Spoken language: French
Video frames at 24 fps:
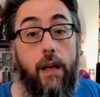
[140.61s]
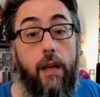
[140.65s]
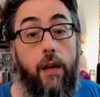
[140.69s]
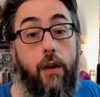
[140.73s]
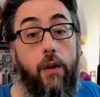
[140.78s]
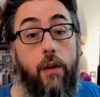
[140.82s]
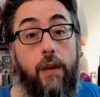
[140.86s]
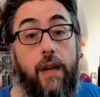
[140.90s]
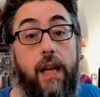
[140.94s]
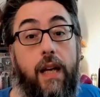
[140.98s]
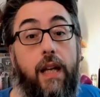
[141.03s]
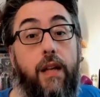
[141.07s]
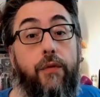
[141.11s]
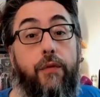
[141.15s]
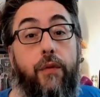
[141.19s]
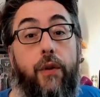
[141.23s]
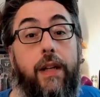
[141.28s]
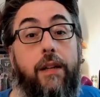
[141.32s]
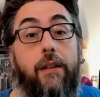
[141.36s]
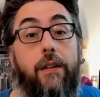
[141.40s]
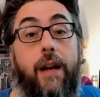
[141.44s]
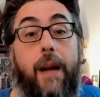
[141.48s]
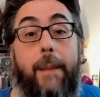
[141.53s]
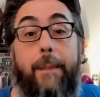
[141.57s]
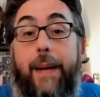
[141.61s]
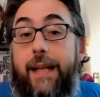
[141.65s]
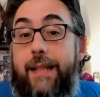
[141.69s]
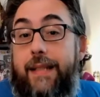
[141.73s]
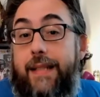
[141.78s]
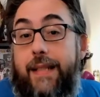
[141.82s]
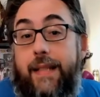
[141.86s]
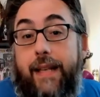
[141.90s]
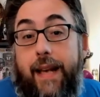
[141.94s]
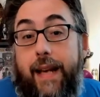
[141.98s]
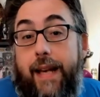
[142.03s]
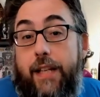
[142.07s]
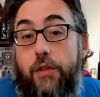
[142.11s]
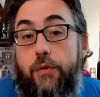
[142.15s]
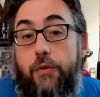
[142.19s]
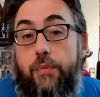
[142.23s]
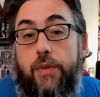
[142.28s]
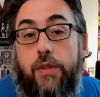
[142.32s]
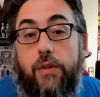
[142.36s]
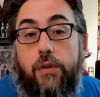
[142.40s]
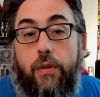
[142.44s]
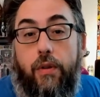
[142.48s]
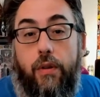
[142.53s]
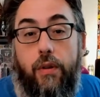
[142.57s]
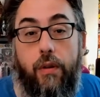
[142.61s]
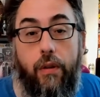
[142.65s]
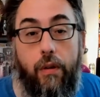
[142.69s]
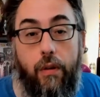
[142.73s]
là il faut aller dans la partie Edge, puisque